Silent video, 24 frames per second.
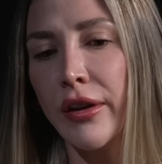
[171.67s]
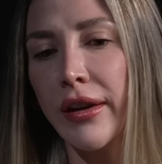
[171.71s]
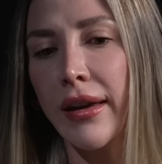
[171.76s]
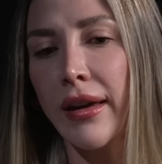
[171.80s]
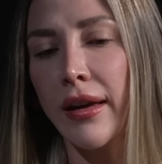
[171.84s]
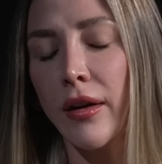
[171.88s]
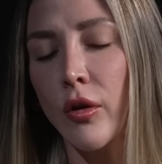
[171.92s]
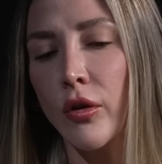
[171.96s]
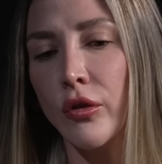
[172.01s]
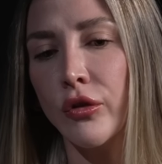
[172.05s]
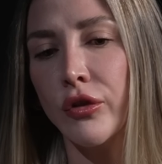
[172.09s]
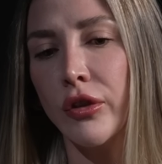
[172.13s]

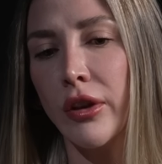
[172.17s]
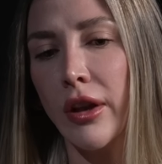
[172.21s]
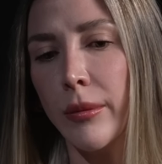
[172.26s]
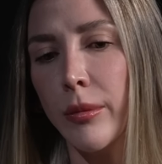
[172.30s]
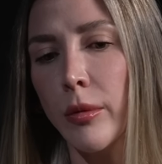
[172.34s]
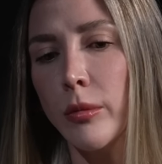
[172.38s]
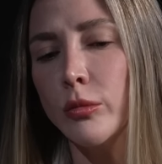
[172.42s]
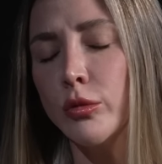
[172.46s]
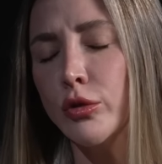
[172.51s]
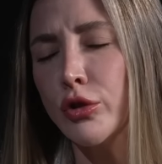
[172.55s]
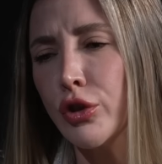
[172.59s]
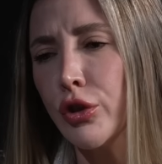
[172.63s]
que
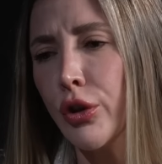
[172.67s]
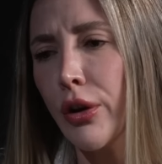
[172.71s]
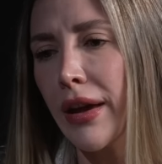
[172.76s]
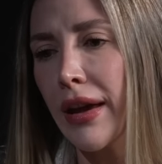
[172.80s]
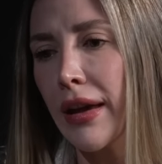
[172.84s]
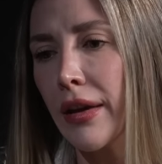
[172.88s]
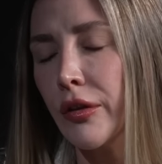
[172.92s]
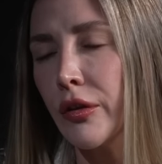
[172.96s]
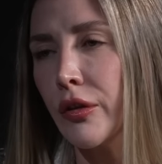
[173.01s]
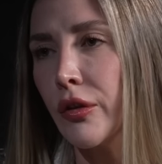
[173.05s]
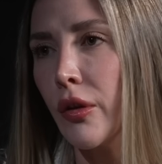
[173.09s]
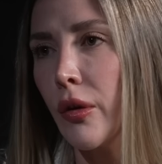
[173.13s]
conservo mucho
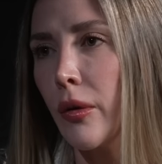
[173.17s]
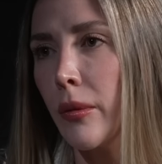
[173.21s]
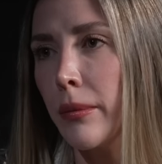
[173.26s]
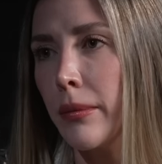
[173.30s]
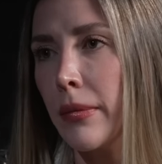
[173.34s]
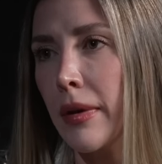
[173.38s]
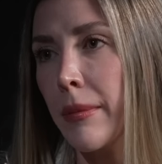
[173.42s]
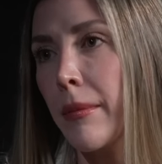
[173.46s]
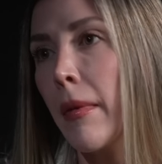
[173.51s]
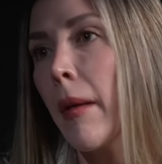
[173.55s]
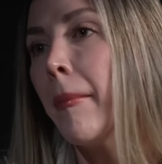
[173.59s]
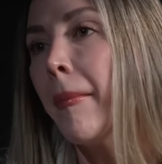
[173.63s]
eso.
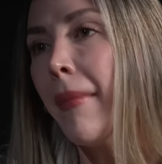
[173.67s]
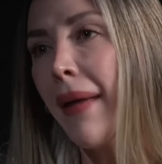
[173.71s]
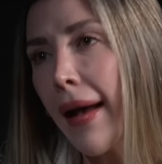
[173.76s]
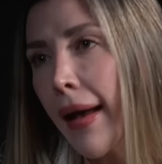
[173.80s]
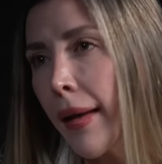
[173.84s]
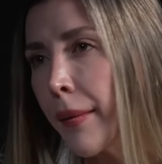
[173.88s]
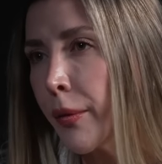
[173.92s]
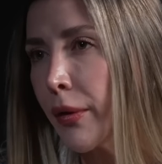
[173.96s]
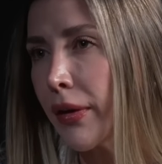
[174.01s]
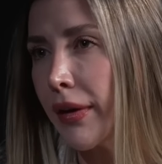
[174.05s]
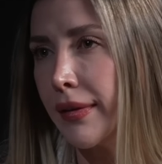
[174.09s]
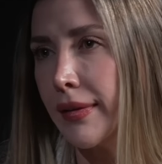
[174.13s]
Mi
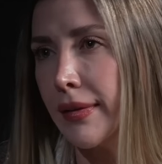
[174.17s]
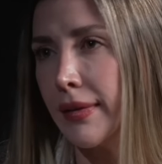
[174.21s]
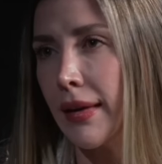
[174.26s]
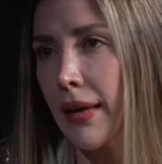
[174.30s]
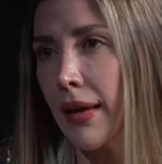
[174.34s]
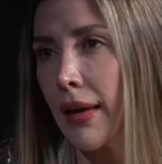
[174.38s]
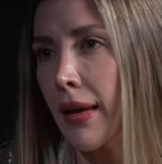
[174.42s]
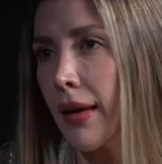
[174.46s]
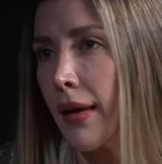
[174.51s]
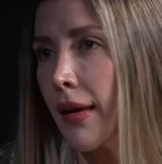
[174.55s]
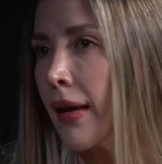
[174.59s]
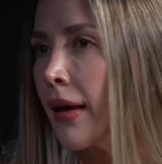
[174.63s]
mamá es muy
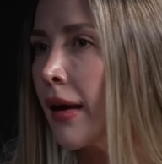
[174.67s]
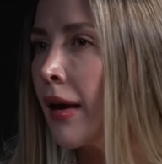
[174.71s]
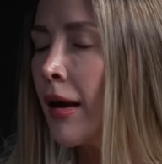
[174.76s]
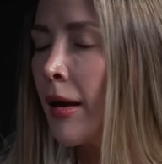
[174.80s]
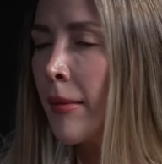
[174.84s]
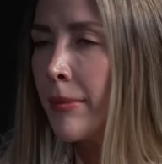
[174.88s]
así,